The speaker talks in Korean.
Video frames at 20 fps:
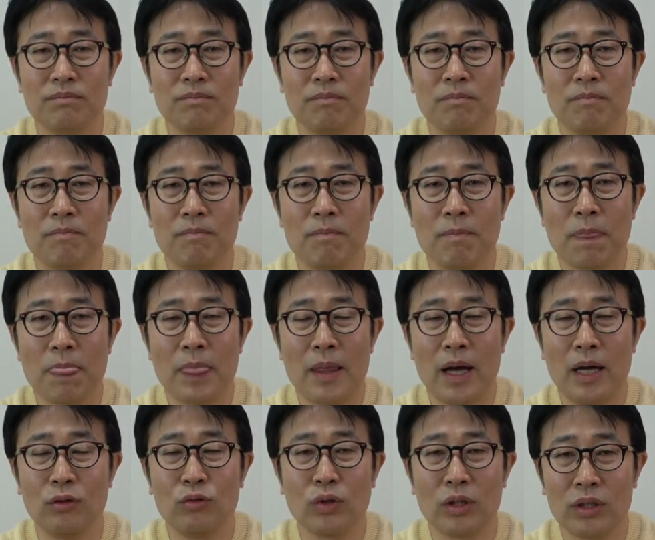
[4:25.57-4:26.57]
음,
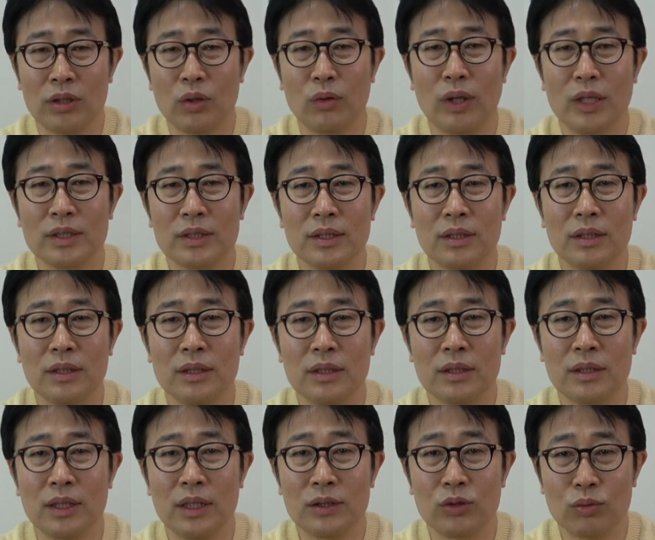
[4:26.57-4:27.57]
한국에 들어와서
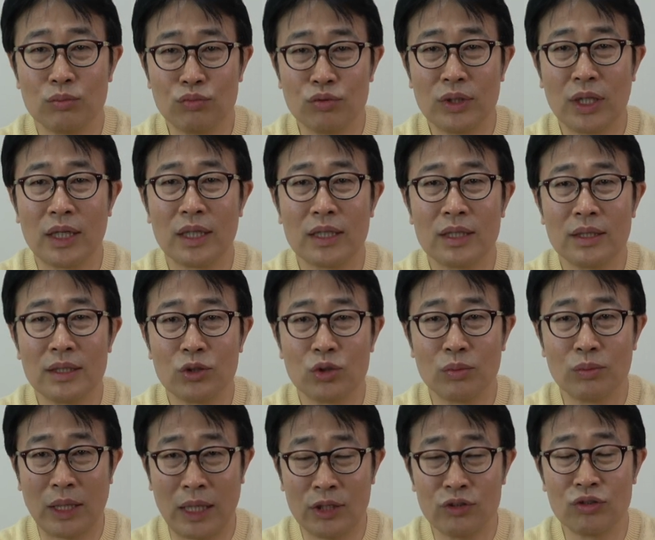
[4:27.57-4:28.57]
그러한 좀 문화를
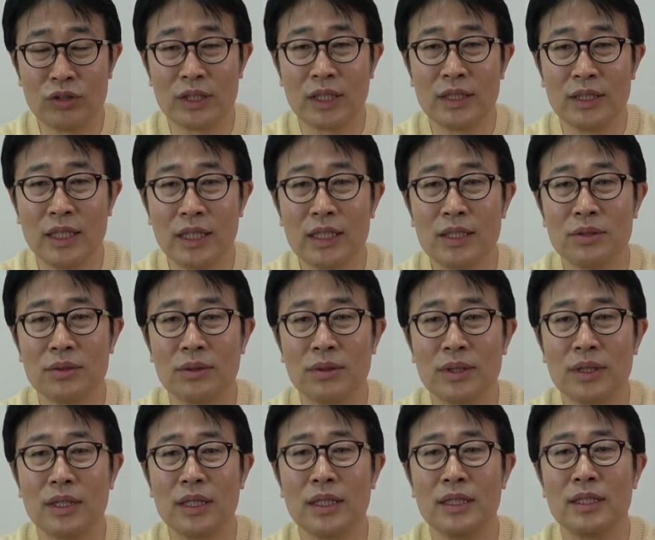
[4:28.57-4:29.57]
좀 알 수 있다는 얘기죠.
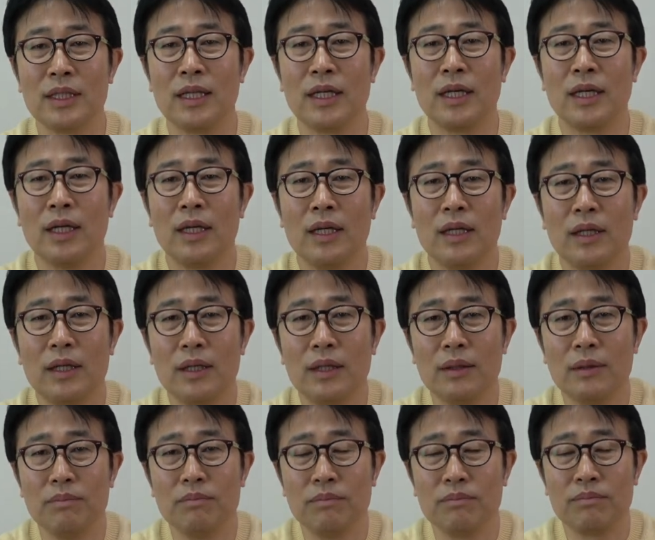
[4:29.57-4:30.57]
그런데 이제
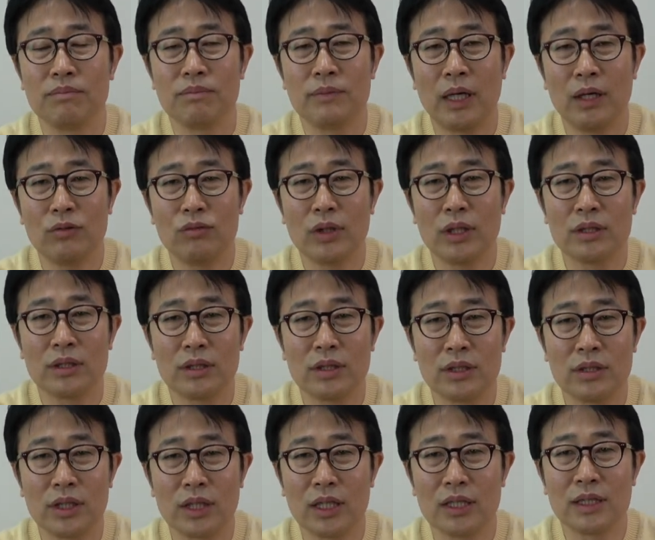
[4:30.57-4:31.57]
한국에서
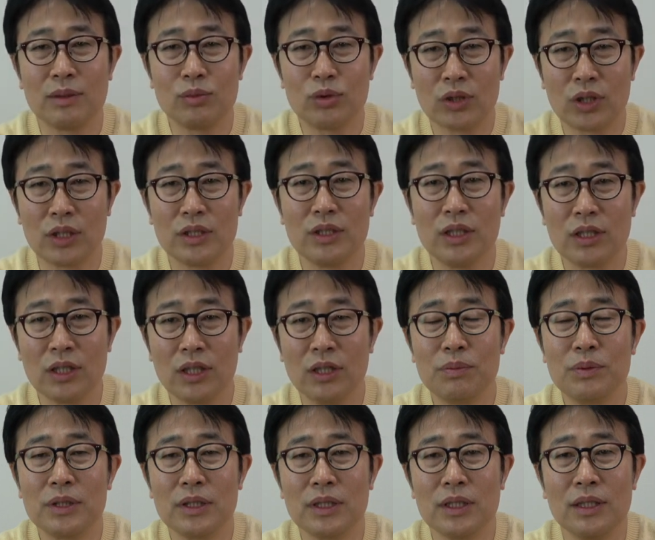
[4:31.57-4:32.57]
그런 설계사무소 경력이
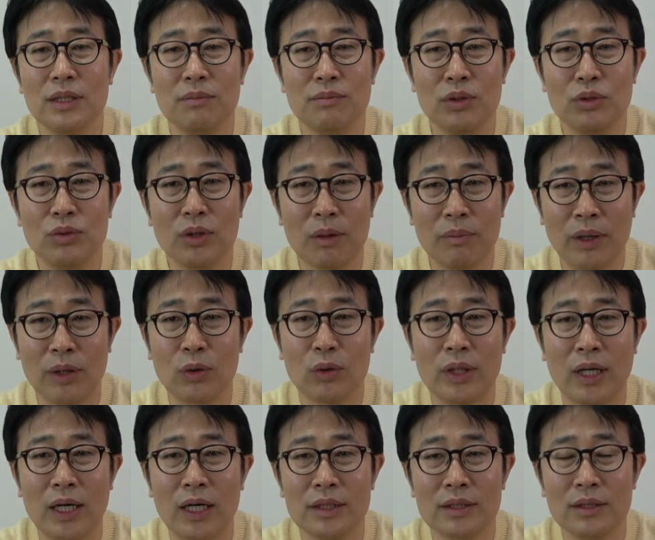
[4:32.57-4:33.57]
없이 미국에 바로
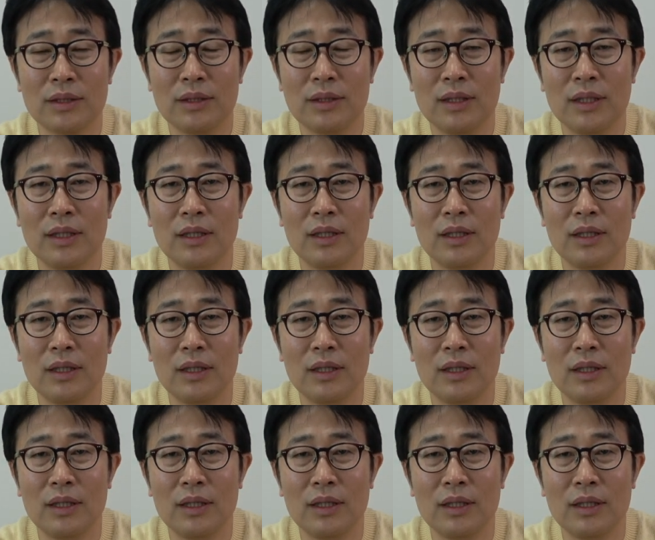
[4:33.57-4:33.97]
나가서